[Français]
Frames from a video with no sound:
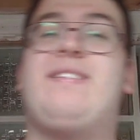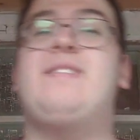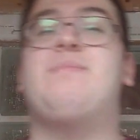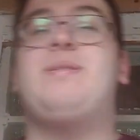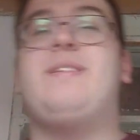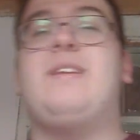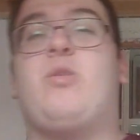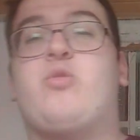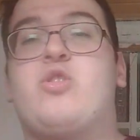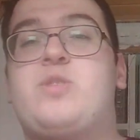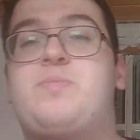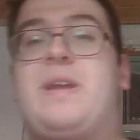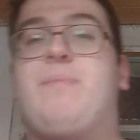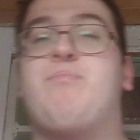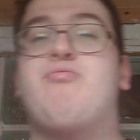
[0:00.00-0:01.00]
ce qui va se passer dans deux
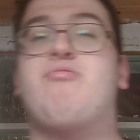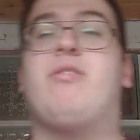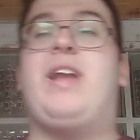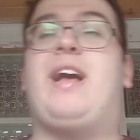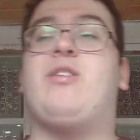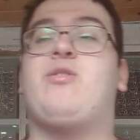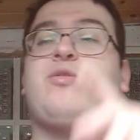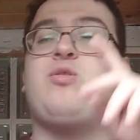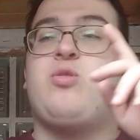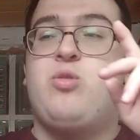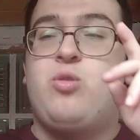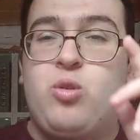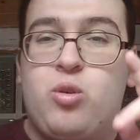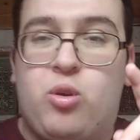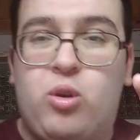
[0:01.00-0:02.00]
semaines pour
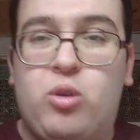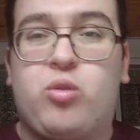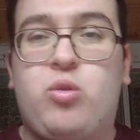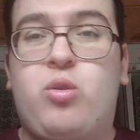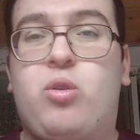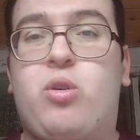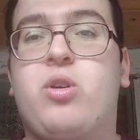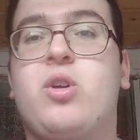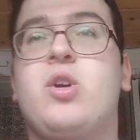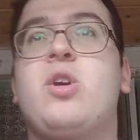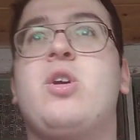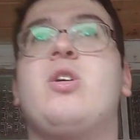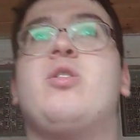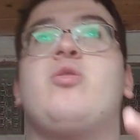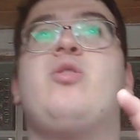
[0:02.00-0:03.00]
le retour
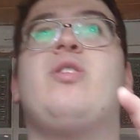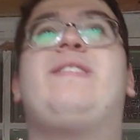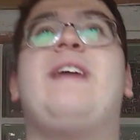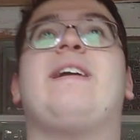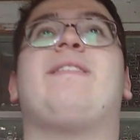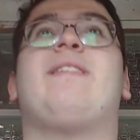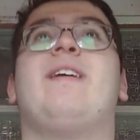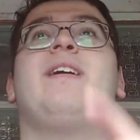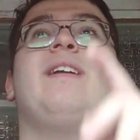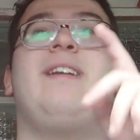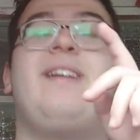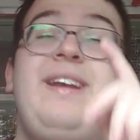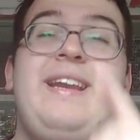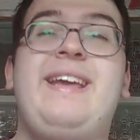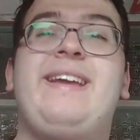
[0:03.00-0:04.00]
de cette
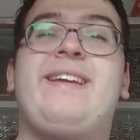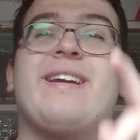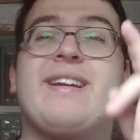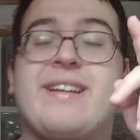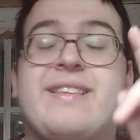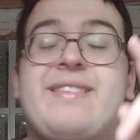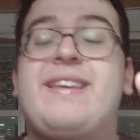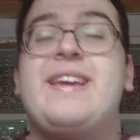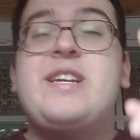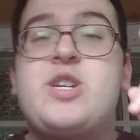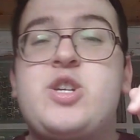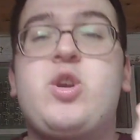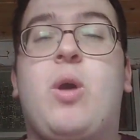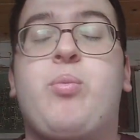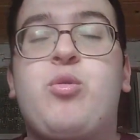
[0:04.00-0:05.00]
Ligue des
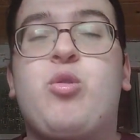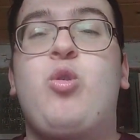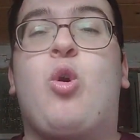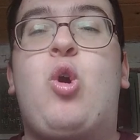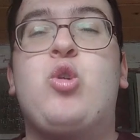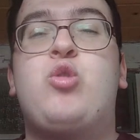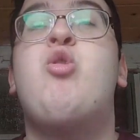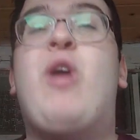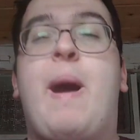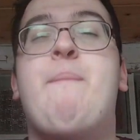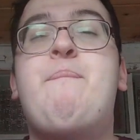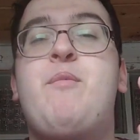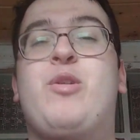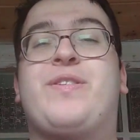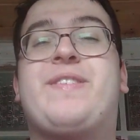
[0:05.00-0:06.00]
Champions, le retour
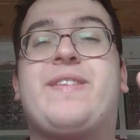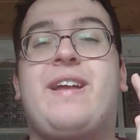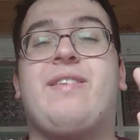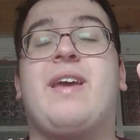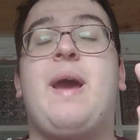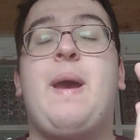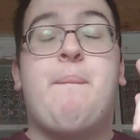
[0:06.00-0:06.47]
au stade